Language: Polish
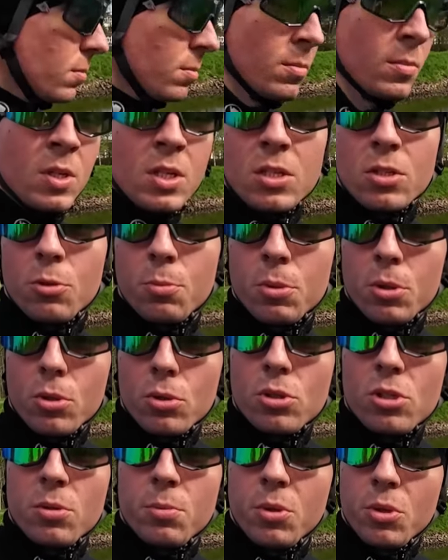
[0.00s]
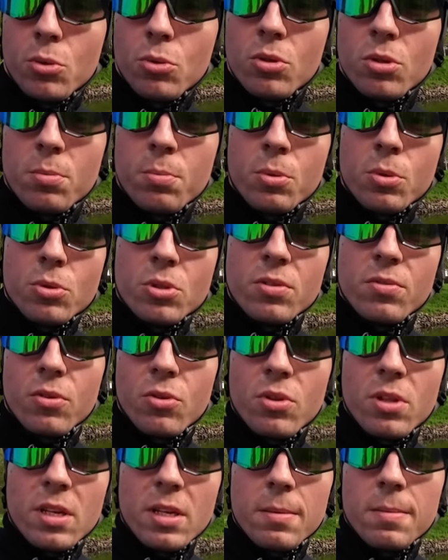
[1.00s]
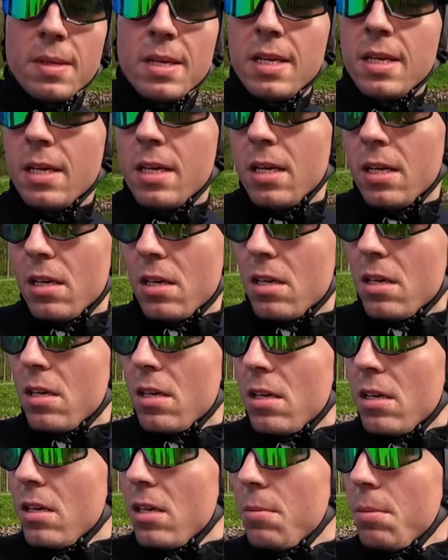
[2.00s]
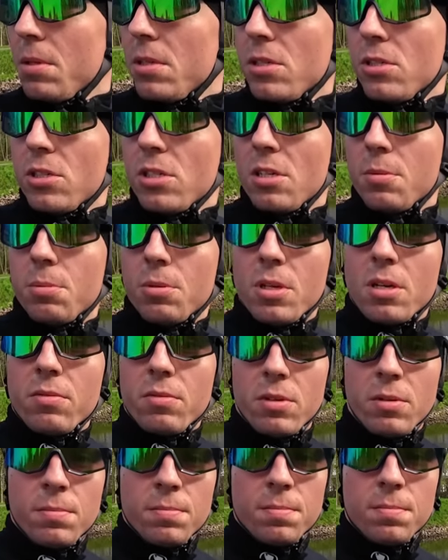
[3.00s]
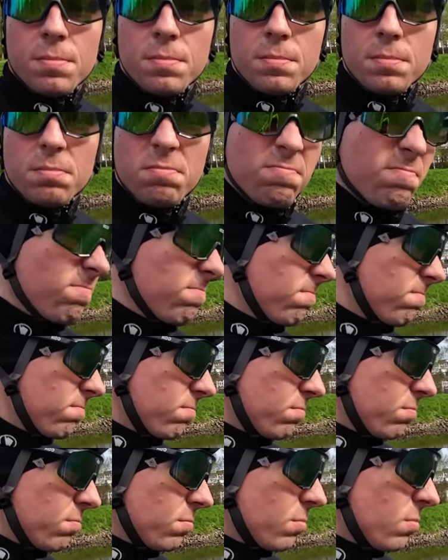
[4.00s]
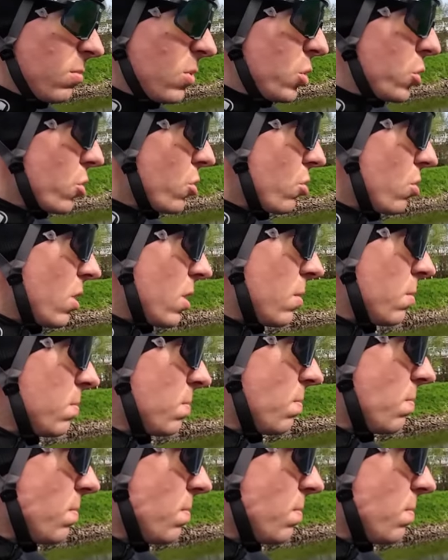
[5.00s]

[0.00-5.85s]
Jest dopiero 3 minuty po 9. Chyba nikt się nie pojawi. No szkoda.